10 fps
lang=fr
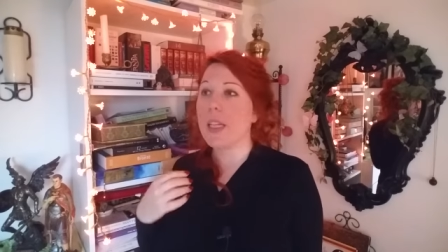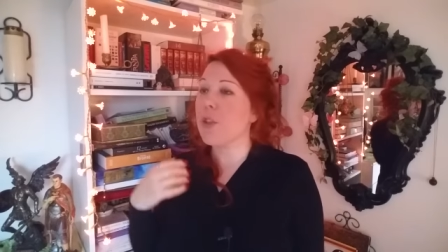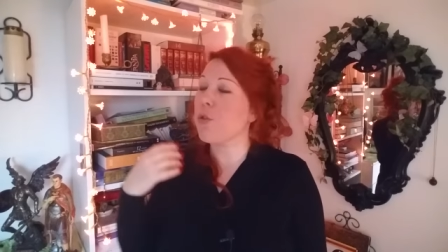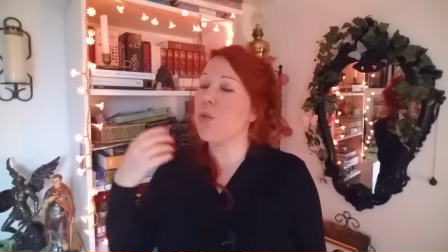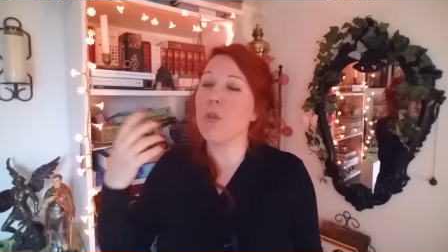
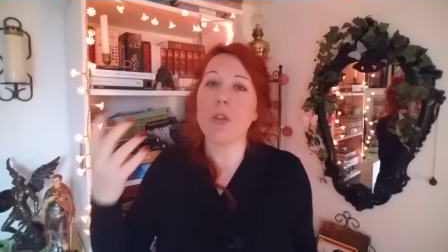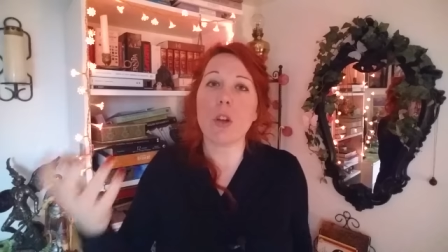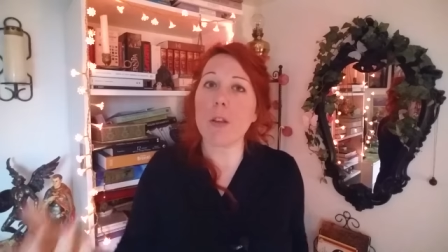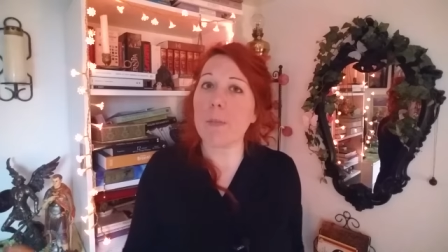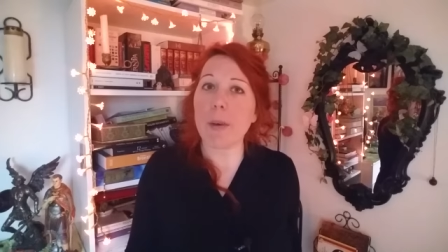et je ne
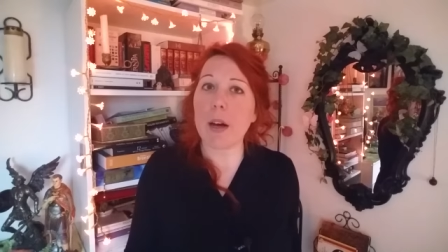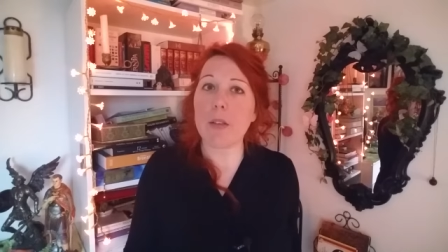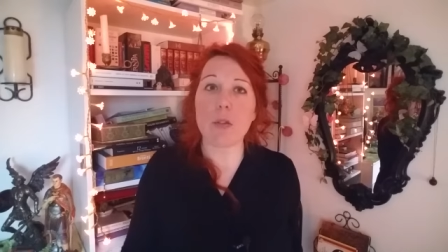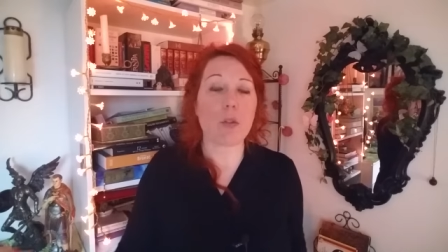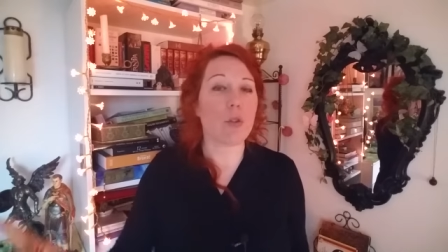donne pas
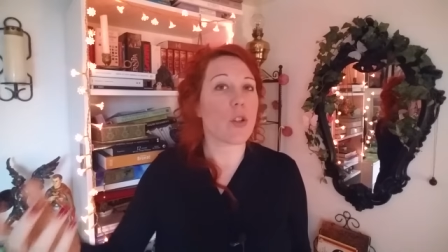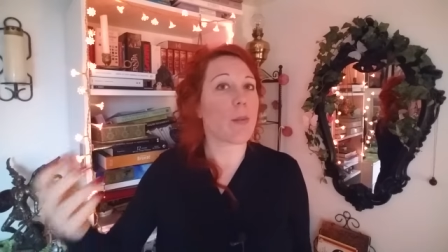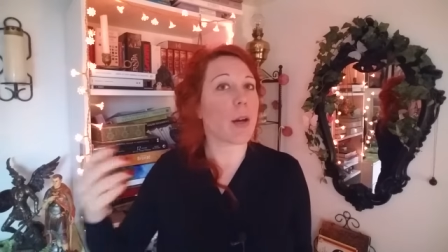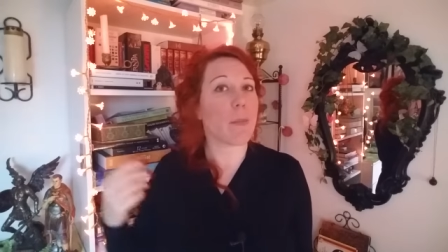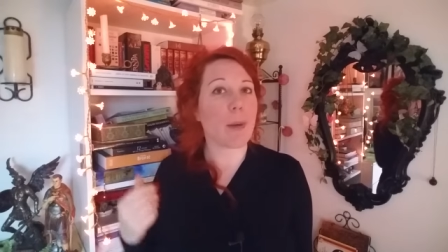ce que je
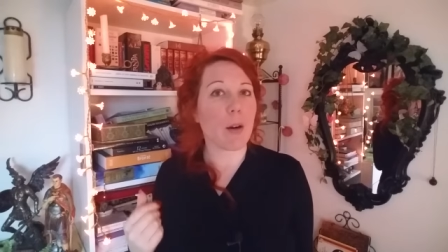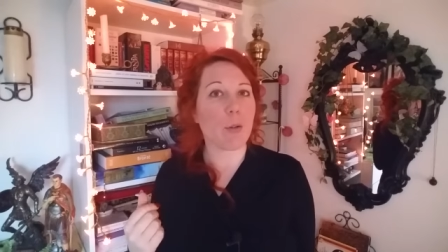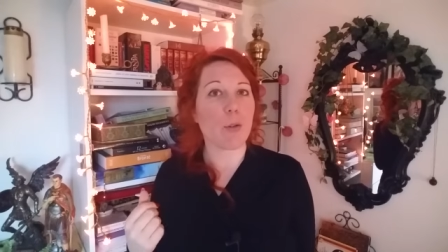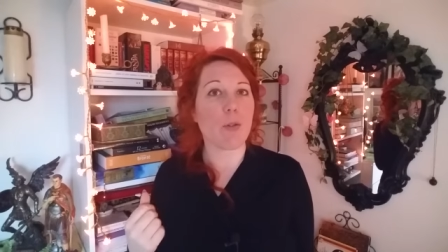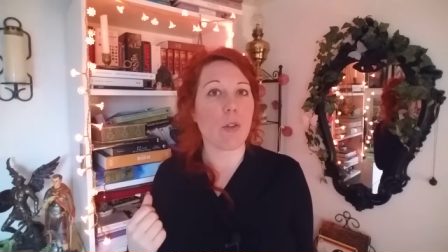n'aimerais pas
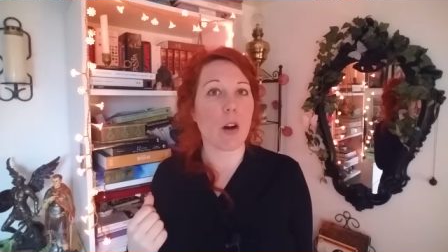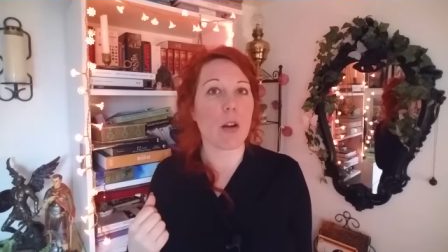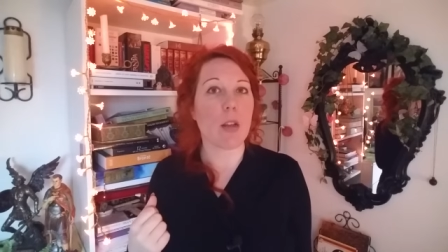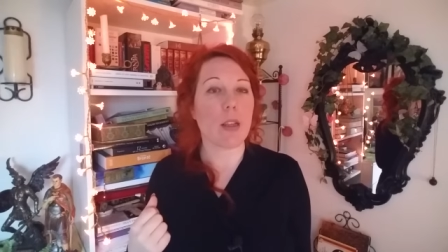recevoir.